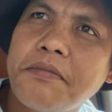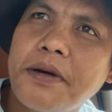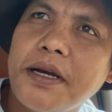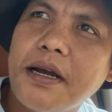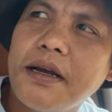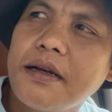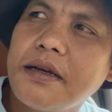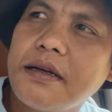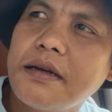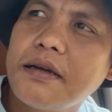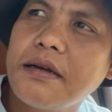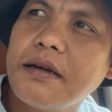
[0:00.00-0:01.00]
pag
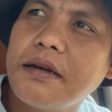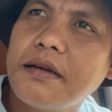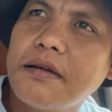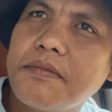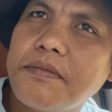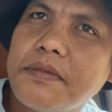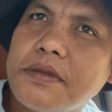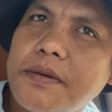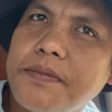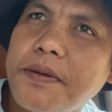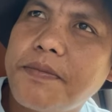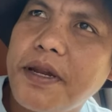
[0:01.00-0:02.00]

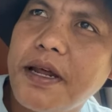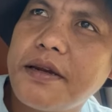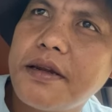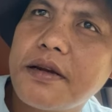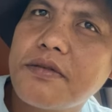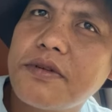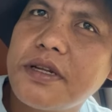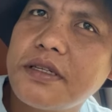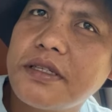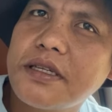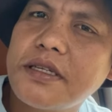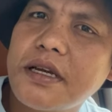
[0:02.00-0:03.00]
siyempre pinaandar ko na yung
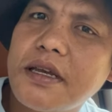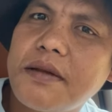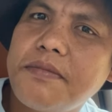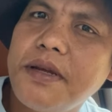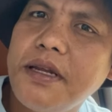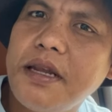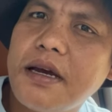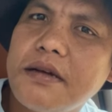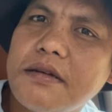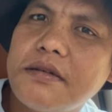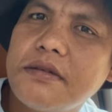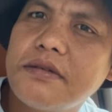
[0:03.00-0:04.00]
sasakyan,
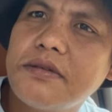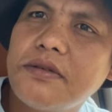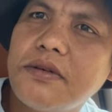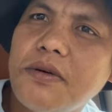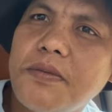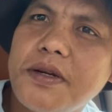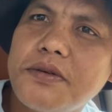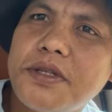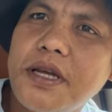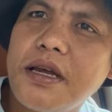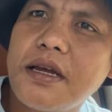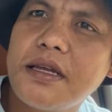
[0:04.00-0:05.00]
biglang umano
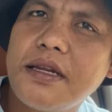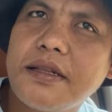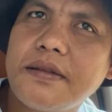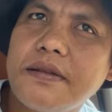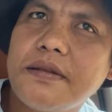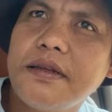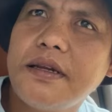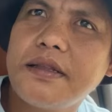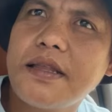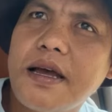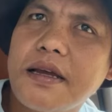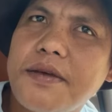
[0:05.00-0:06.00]
siya, inat
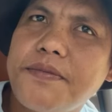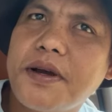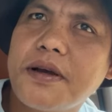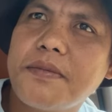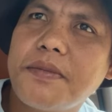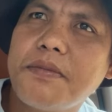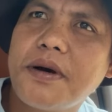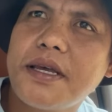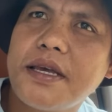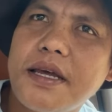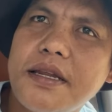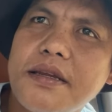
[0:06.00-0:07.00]
inatake mga
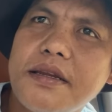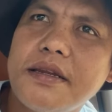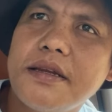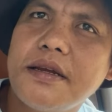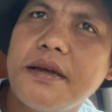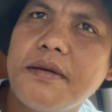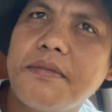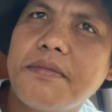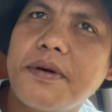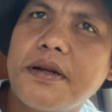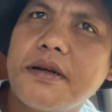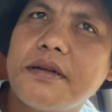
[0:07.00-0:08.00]
kababayan
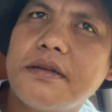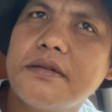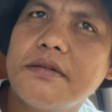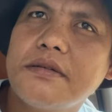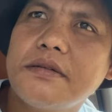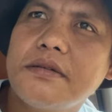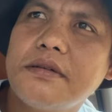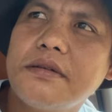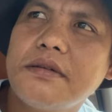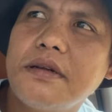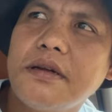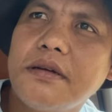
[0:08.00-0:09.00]
parang
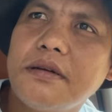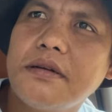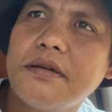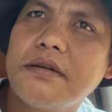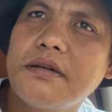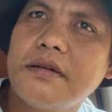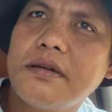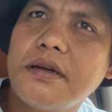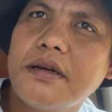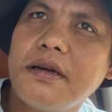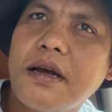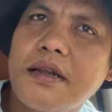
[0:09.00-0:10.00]
nag,
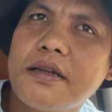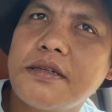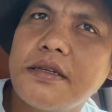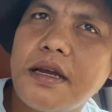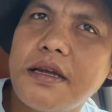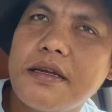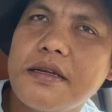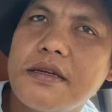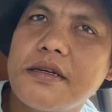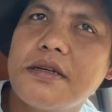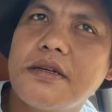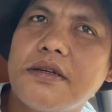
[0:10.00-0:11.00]
nag-arrest siya.
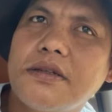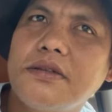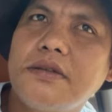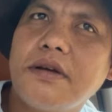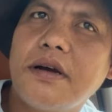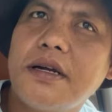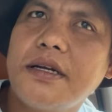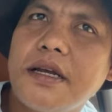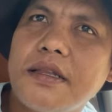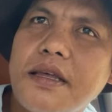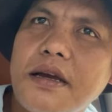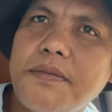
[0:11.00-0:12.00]
So, heart
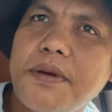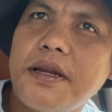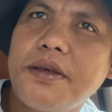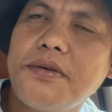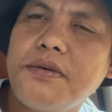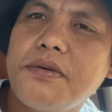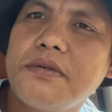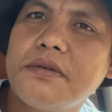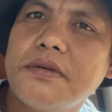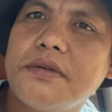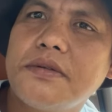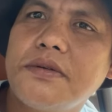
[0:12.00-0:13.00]
attack pala yun.
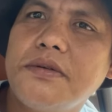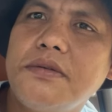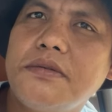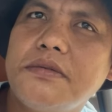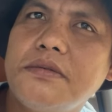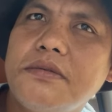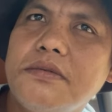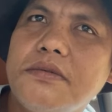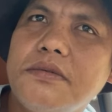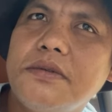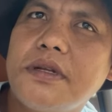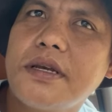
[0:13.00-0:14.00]
So yung
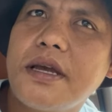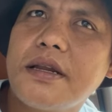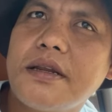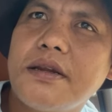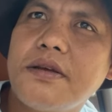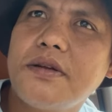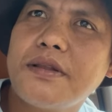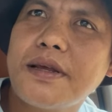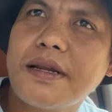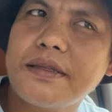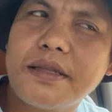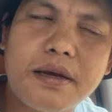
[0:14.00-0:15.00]
nangyari na yun,
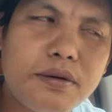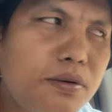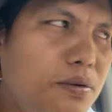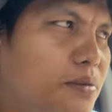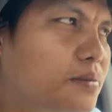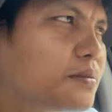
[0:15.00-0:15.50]
nataranta ako.